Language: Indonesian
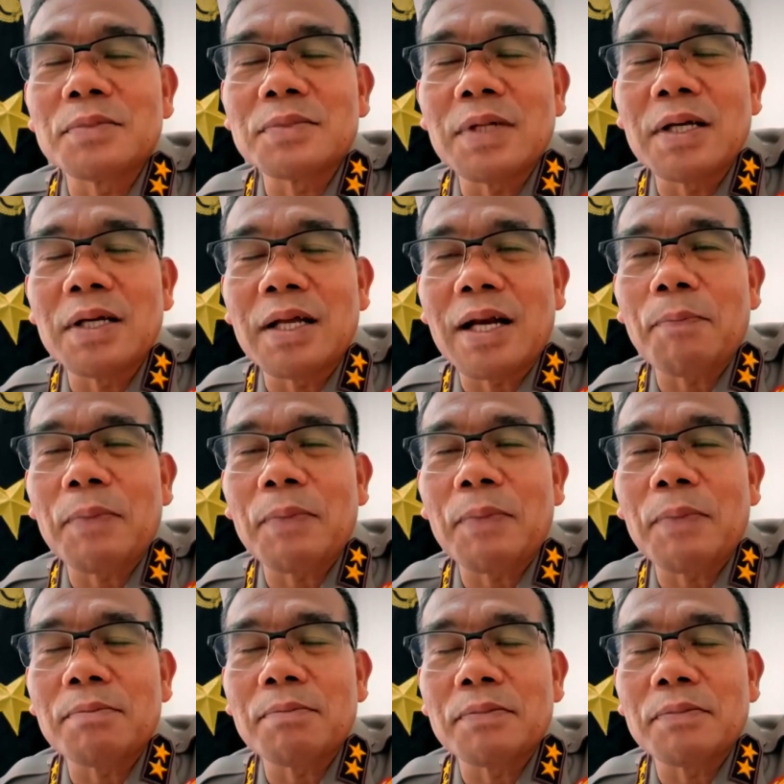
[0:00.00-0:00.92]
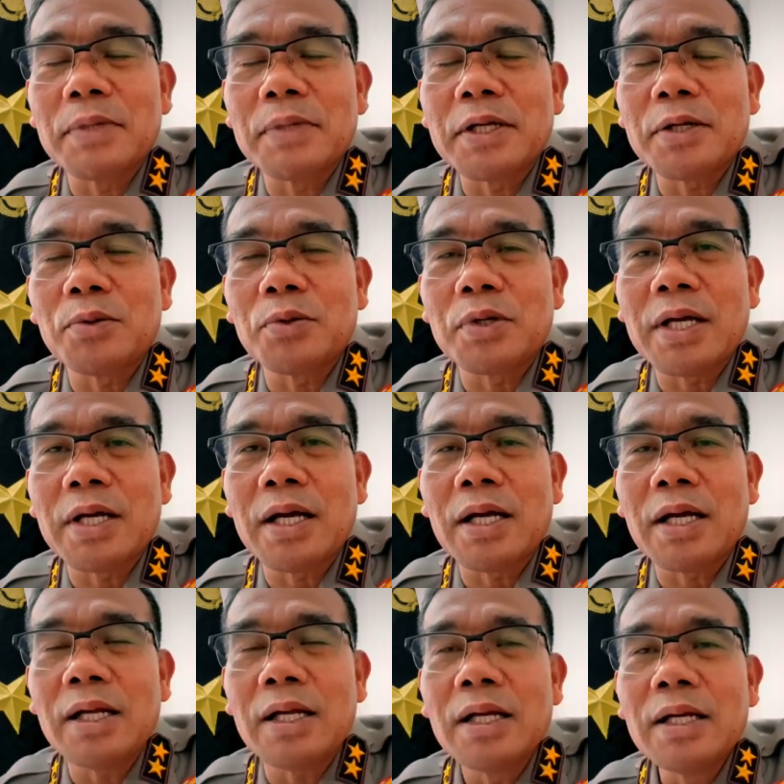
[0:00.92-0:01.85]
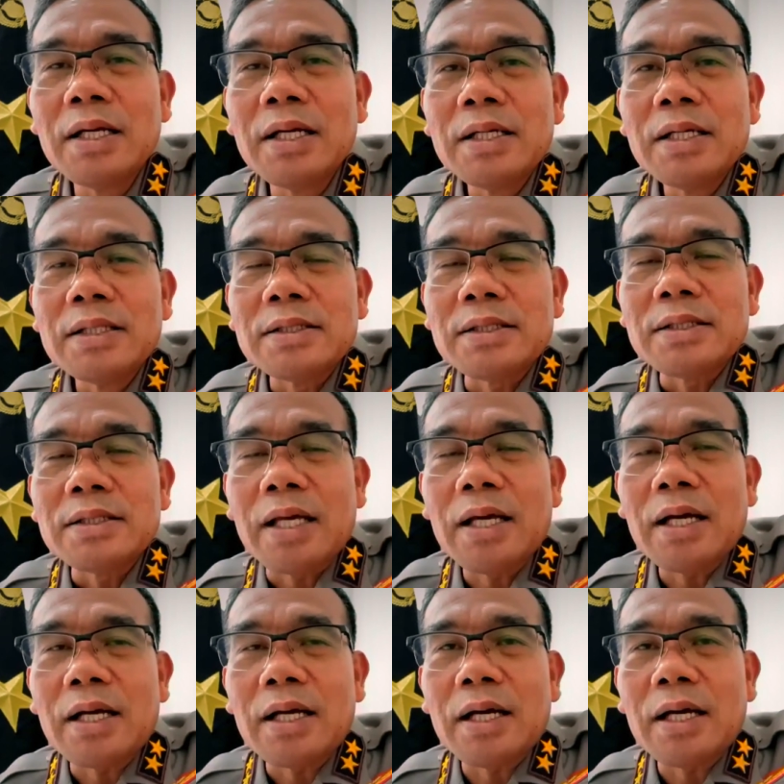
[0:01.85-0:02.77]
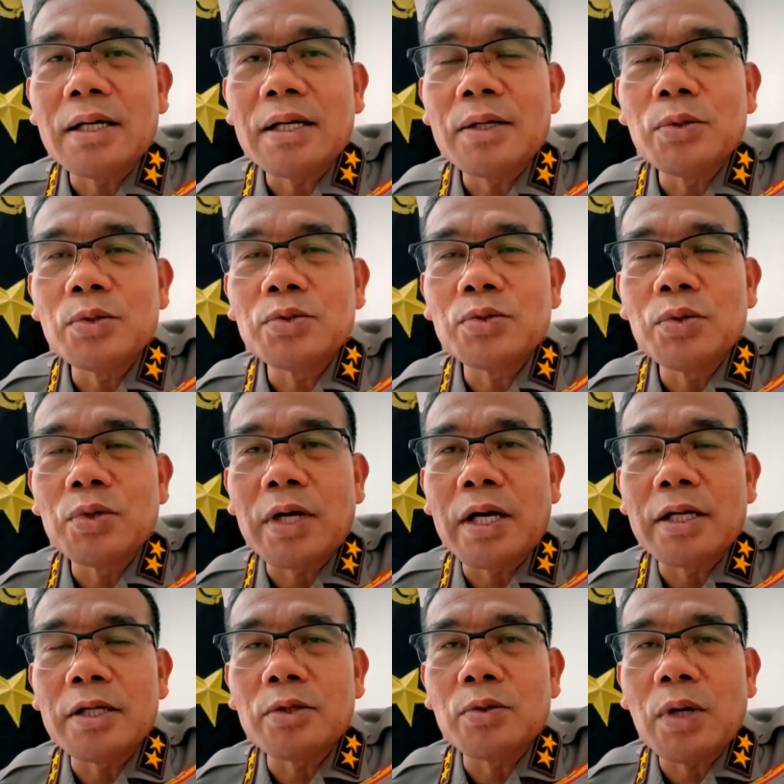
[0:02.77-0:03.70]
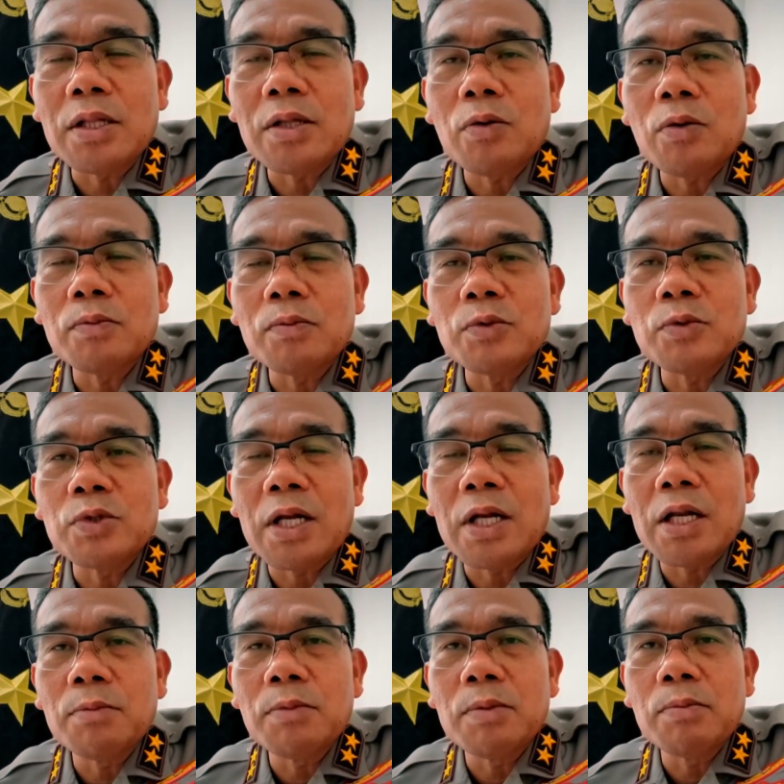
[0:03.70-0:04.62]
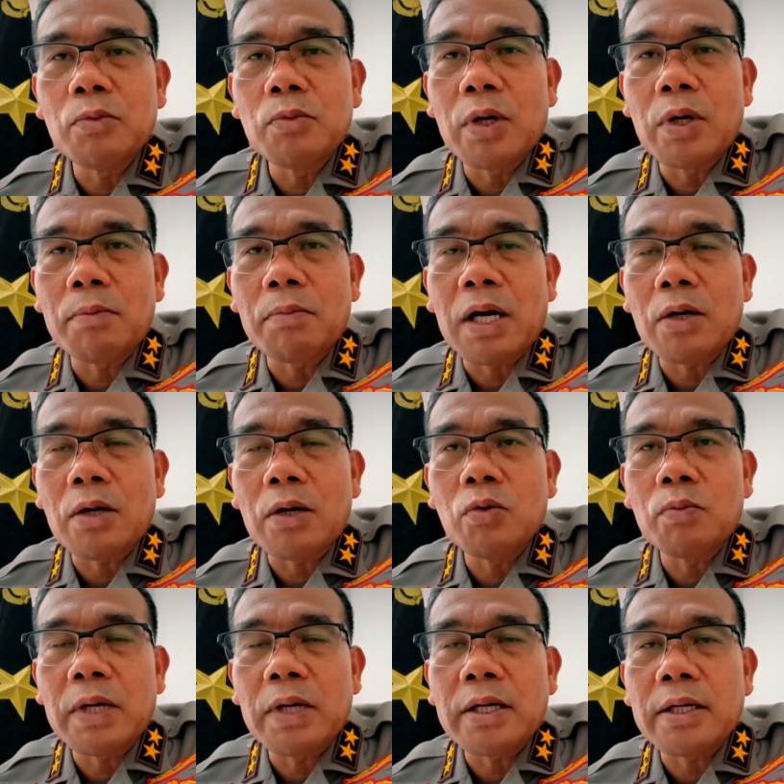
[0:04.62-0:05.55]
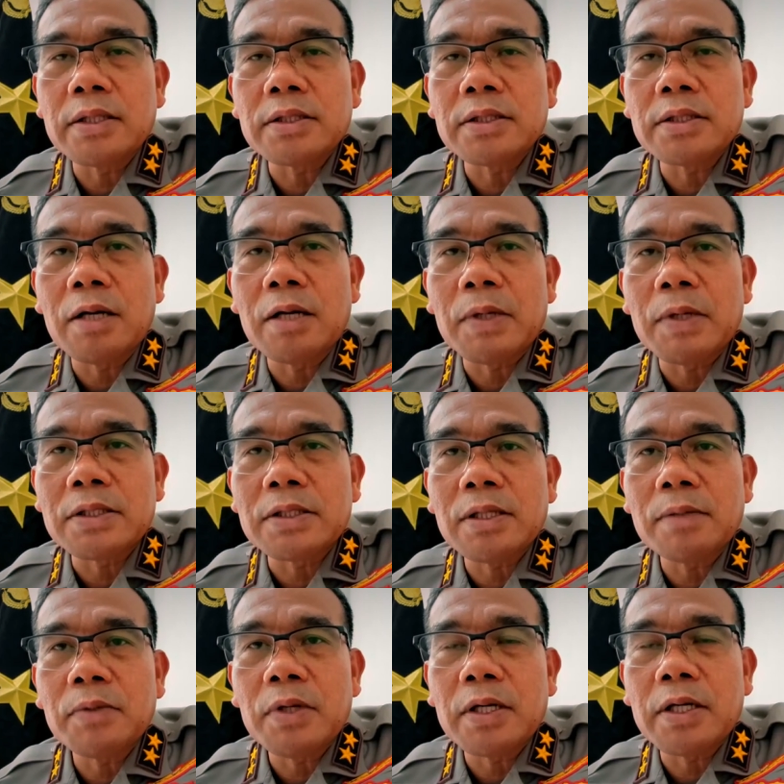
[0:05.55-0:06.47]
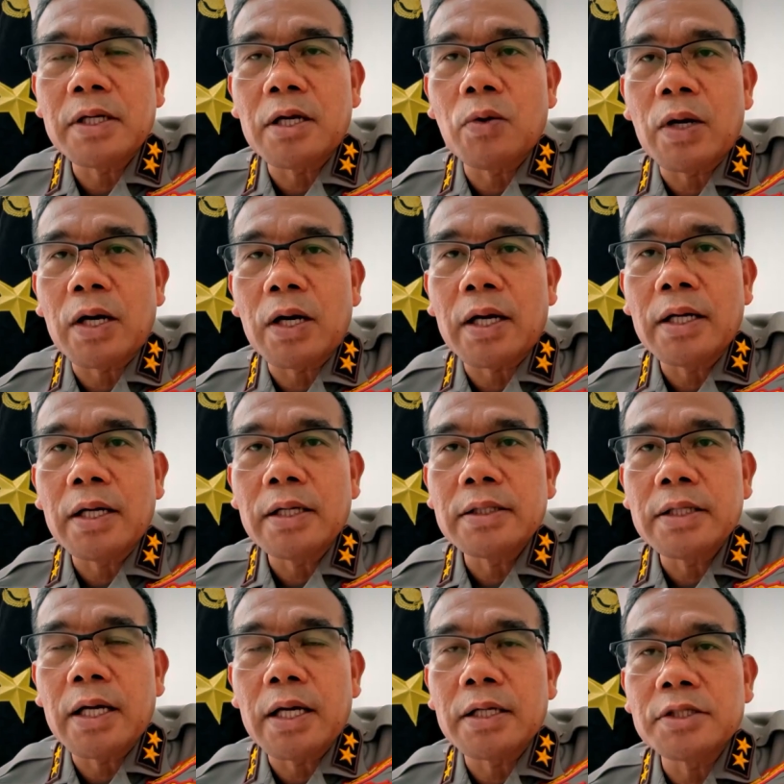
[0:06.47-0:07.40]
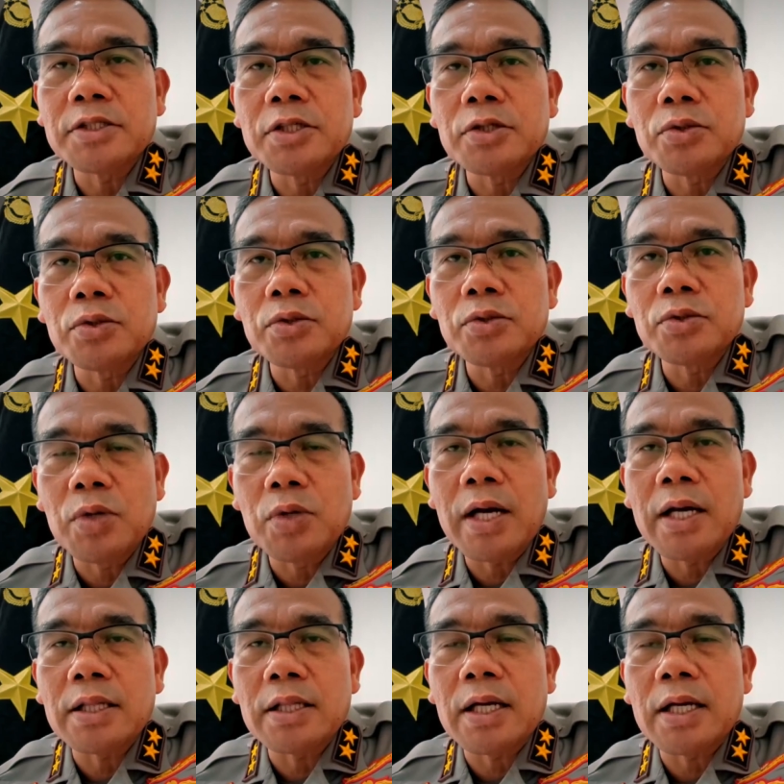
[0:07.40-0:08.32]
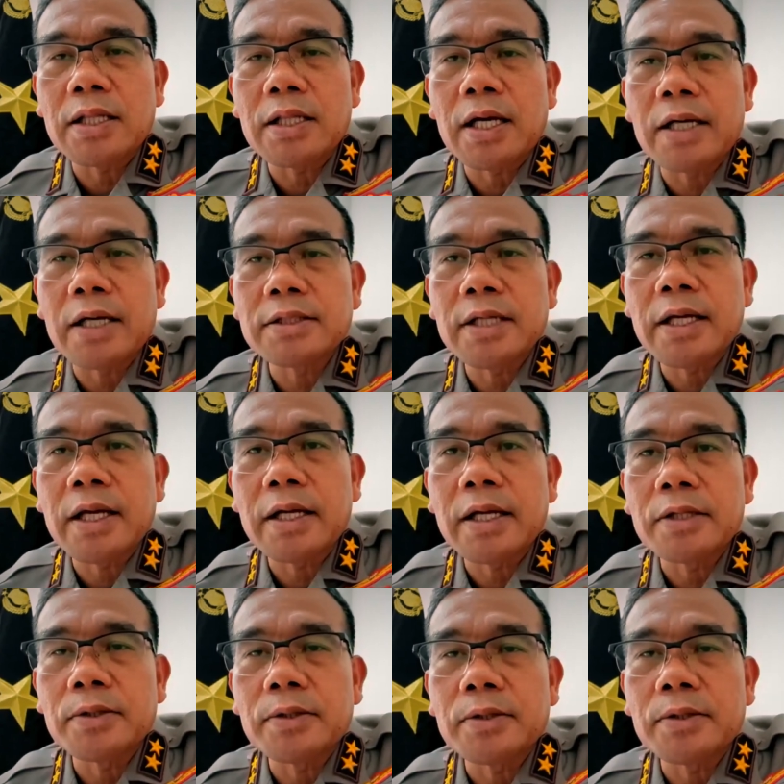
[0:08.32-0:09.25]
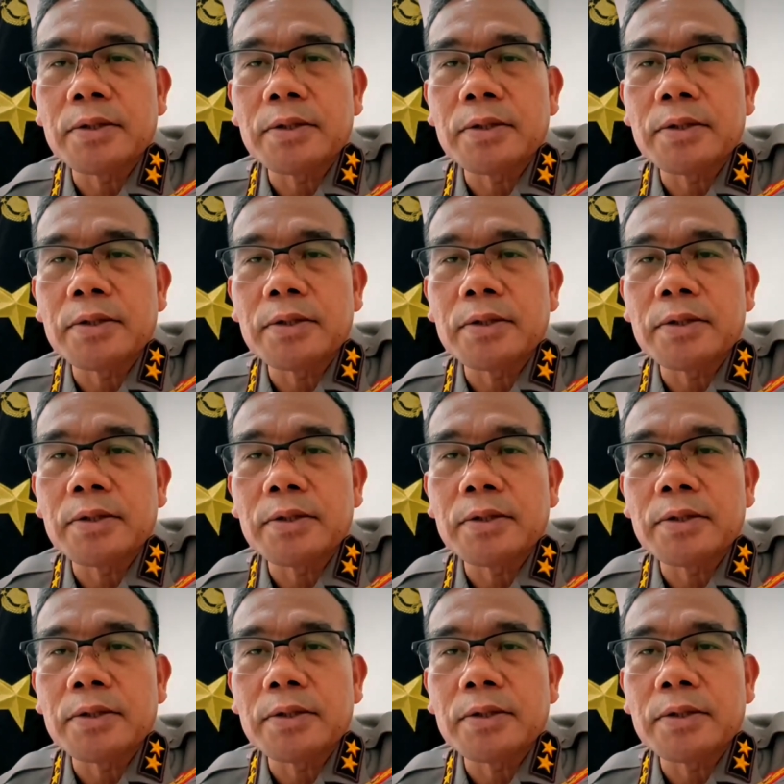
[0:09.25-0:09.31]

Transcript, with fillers: Rapat berikutnya hmm. saya akan usulkan itu atau misalnya membuat maklumat dan segala macam yang dikeluarkan yang di situ juga ada tanda tangan saya.